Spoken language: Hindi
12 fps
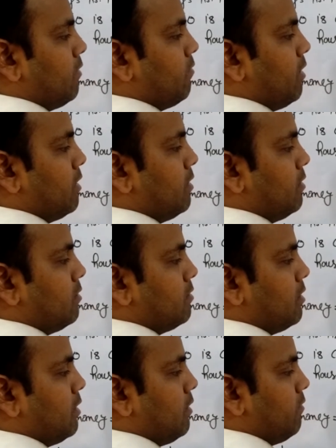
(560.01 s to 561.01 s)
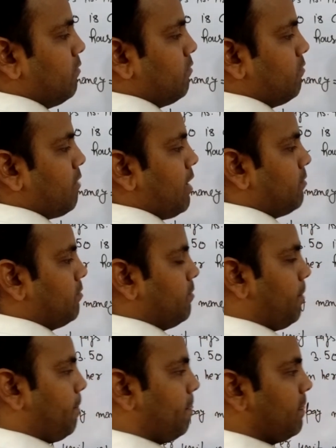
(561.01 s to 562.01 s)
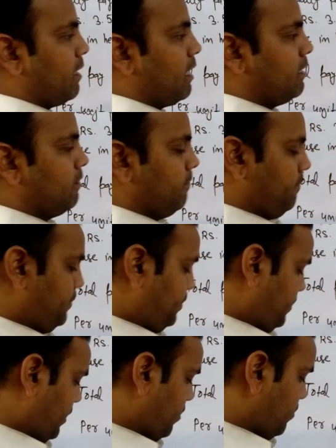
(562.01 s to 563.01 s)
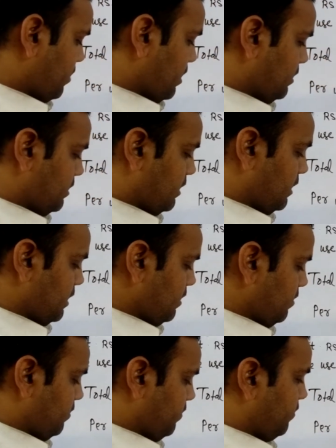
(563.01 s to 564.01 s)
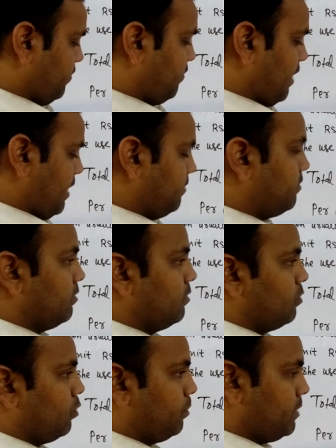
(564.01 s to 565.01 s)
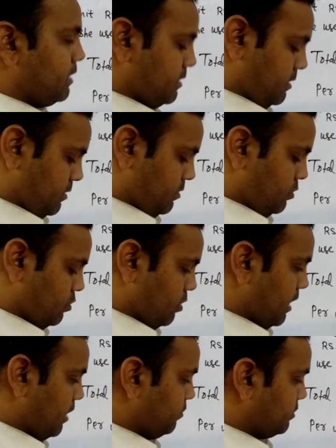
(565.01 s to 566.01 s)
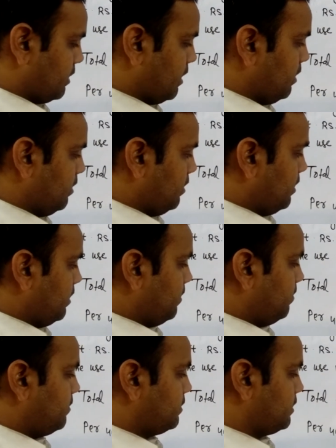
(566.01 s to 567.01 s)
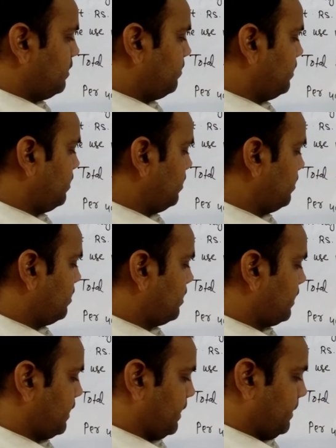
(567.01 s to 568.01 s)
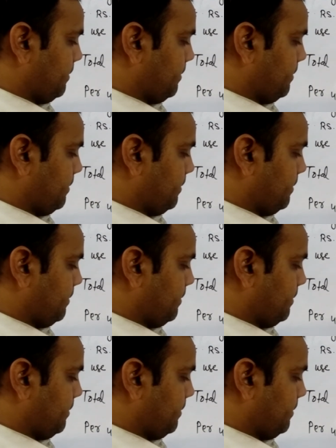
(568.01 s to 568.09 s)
वन थ्री फाइव राइट वन थ्री फाइव रुपीज़ जो है उसका बिजली बिल है